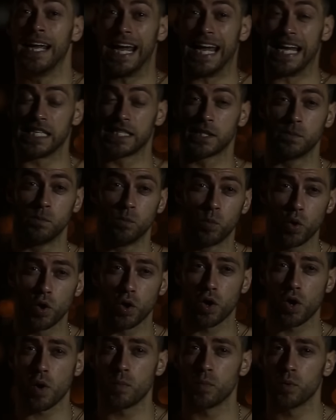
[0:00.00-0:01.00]
Es
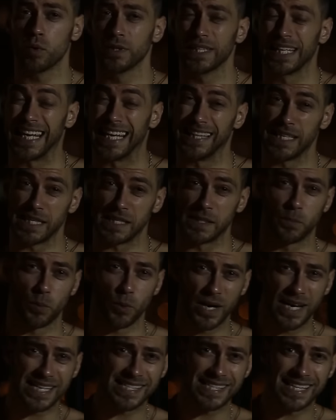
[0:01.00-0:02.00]
muy común que
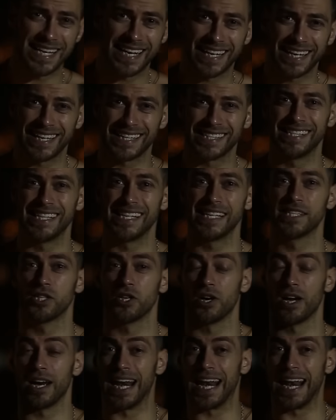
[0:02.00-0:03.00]
después de
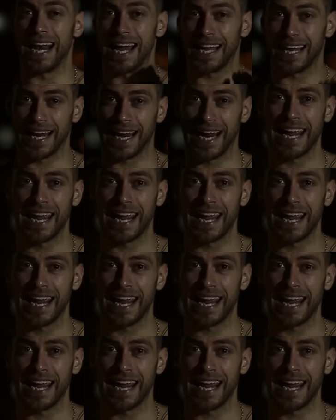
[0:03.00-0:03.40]
ejercicio la